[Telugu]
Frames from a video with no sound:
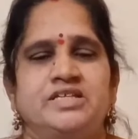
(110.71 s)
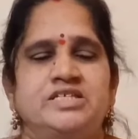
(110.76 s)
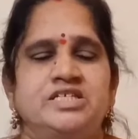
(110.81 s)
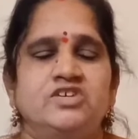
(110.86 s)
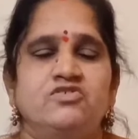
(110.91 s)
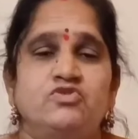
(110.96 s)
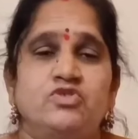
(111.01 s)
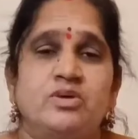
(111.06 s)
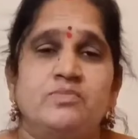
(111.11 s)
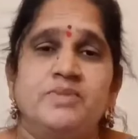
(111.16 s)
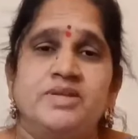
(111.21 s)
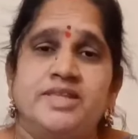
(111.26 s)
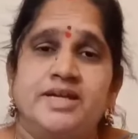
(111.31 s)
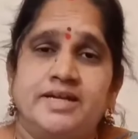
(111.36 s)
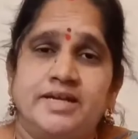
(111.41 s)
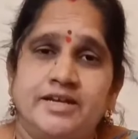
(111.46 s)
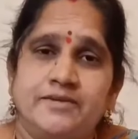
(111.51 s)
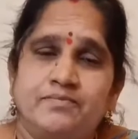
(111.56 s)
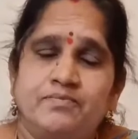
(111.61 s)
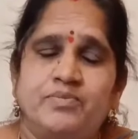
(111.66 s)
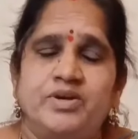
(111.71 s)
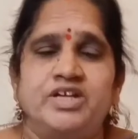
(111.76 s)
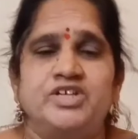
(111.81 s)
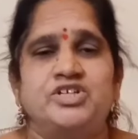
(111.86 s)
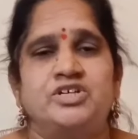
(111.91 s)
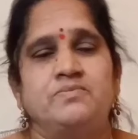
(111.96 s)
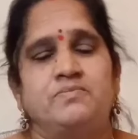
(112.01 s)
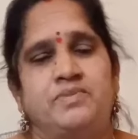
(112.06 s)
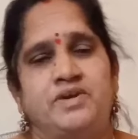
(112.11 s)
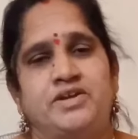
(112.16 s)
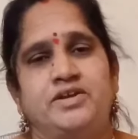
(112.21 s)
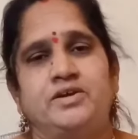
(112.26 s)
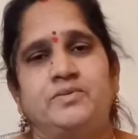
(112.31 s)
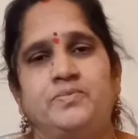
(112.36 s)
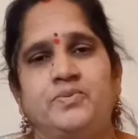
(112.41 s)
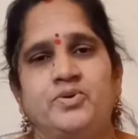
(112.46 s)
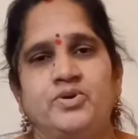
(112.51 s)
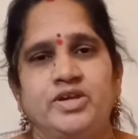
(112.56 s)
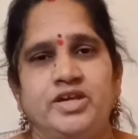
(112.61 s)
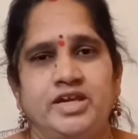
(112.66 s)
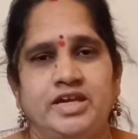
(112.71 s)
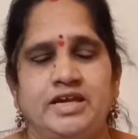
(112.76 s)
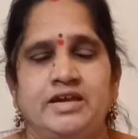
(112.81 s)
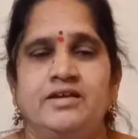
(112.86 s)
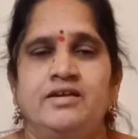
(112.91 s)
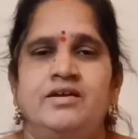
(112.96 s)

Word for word: జీవితం మీద డిప్రెషన్ పెరిగిపోయి